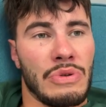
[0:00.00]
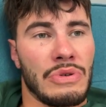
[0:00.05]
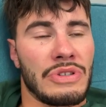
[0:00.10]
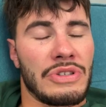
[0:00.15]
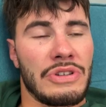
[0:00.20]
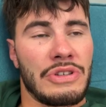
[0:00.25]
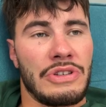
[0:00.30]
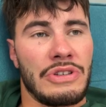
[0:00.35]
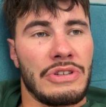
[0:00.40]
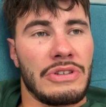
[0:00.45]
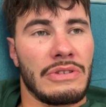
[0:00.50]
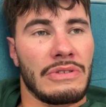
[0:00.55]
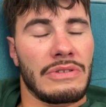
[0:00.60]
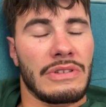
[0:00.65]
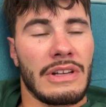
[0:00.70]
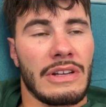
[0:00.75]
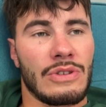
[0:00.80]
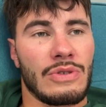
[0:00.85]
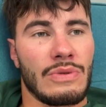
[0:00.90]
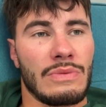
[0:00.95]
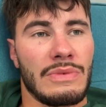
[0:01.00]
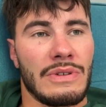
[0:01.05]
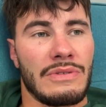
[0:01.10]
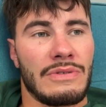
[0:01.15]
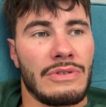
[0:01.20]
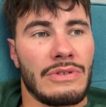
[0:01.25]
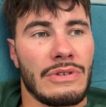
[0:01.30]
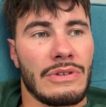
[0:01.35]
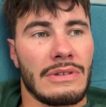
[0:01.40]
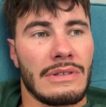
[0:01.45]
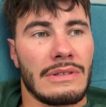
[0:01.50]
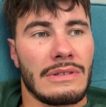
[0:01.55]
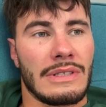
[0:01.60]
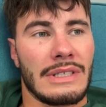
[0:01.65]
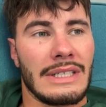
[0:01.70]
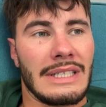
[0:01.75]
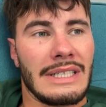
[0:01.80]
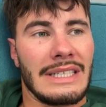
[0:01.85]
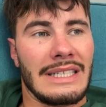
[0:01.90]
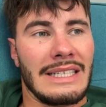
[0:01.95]
просто чистил всегда зубы и все.
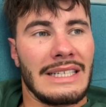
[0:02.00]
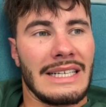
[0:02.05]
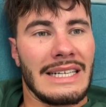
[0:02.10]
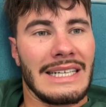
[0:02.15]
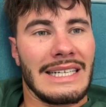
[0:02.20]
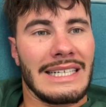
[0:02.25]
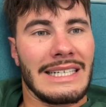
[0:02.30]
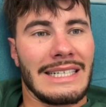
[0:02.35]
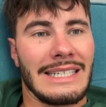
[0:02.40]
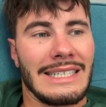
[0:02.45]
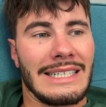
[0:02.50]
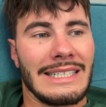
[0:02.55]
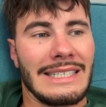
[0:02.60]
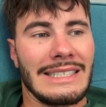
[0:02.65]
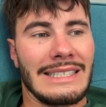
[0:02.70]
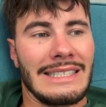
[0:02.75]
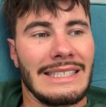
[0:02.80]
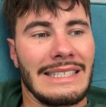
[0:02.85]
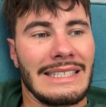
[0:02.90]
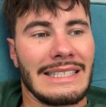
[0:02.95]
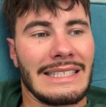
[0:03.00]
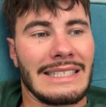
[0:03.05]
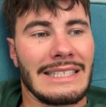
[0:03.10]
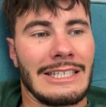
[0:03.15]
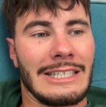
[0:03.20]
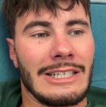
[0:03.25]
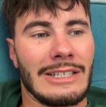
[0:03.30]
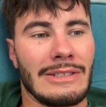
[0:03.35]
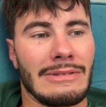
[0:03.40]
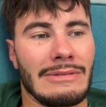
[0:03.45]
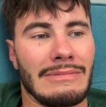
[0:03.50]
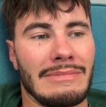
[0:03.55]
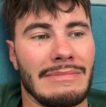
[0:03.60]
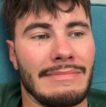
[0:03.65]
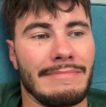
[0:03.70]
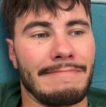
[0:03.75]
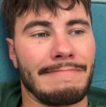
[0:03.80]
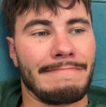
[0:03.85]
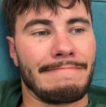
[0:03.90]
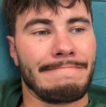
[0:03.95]
Я не знаю,
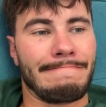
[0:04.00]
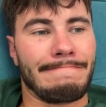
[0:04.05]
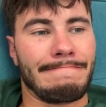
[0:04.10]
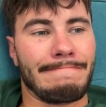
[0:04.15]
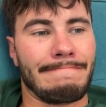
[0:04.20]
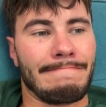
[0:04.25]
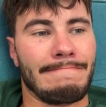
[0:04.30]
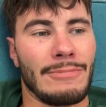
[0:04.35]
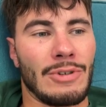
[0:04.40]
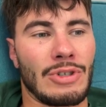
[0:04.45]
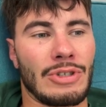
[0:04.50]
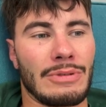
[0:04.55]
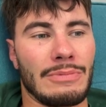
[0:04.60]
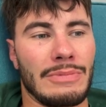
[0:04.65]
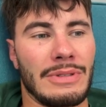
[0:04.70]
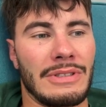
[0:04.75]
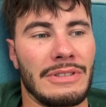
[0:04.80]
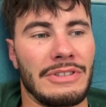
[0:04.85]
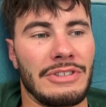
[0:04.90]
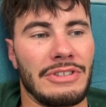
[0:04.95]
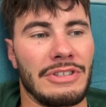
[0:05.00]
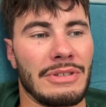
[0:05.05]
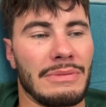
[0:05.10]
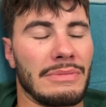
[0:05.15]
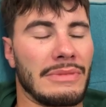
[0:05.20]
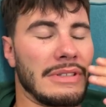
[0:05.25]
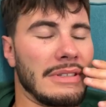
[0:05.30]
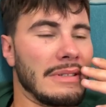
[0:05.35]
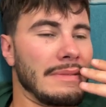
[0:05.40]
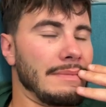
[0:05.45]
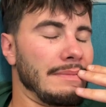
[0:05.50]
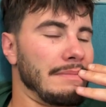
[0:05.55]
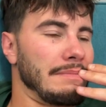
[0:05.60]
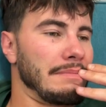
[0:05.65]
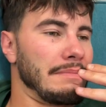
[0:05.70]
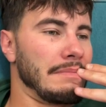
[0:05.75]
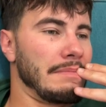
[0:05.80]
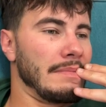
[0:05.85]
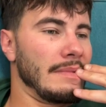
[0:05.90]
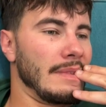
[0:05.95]
может быть, чем-то...
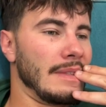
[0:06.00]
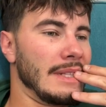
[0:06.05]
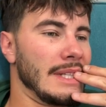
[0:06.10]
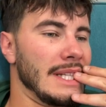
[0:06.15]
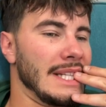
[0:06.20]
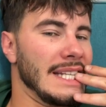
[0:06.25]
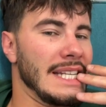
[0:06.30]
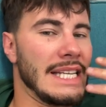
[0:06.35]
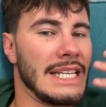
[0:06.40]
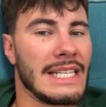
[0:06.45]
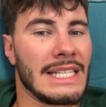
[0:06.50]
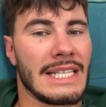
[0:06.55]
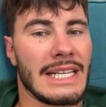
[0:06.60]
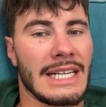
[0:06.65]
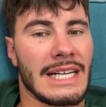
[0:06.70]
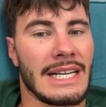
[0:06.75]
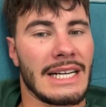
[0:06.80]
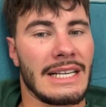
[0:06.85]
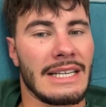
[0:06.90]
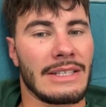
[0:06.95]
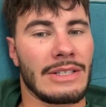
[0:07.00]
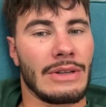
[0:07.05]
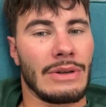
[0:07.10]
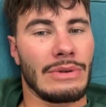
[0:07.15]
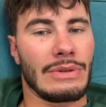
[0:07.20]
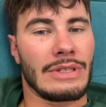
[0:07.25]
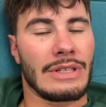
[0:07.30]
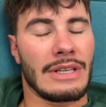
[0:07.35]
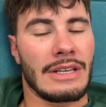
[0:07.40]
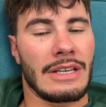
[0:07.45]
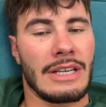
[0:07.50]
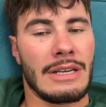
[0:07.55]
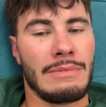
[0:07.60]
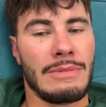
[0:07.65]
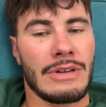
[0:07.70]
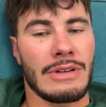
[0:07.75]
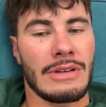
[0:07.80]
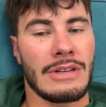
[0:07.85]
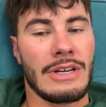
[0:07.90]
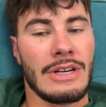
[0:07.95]
Я не знаю, как они остаются
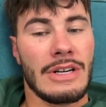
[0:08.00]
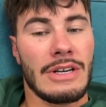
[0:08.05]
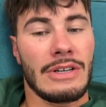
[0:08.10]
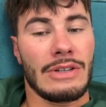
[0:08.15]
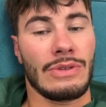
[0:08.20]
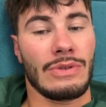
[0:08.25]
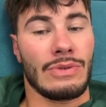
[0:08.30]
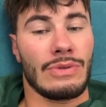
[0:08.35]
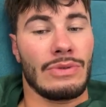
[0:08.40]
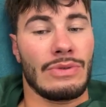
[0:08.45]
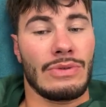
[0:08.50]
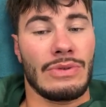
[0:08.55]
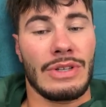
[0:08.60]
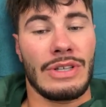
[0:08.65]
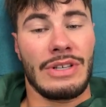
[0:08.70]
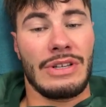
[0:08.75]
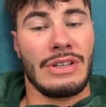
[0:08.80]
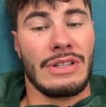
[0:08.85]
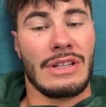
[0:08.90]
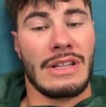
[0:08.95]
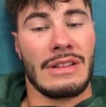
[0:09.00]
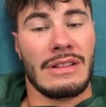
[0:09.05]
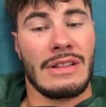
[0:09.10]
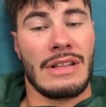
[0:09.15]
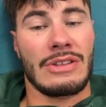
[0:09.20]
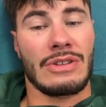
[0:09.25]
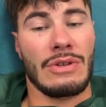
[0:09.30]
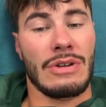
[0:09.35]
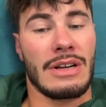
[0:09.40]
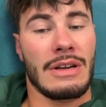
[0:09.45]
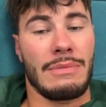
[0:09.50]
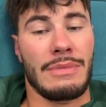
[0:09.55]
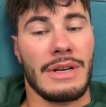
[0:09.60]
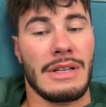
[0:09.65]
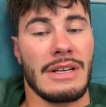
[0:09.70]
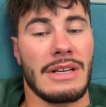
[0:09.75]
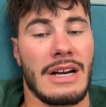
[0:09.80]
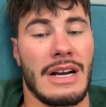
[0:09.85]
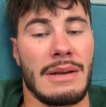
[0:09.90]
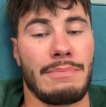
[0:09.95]
такими, но они не настолько
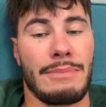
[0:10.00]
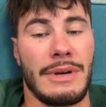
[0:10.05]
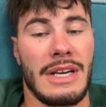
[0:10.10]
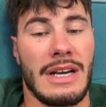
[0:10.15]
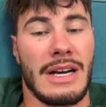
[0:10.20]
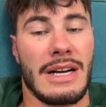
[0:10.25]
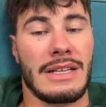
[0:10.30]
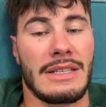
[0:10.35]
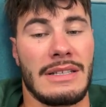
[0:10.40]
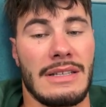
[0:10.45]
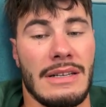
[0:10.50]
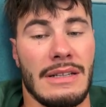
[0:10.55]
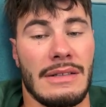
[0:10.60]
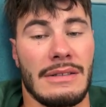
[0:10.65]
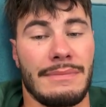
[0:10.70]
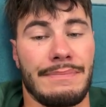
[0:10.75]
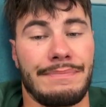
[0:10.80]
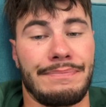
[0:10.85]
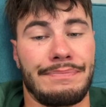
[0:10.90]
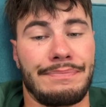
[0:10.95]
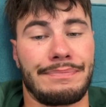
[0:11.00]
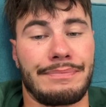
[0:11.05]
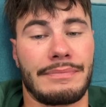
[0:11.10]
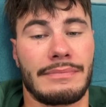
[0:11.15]
белые, как бы я хотел.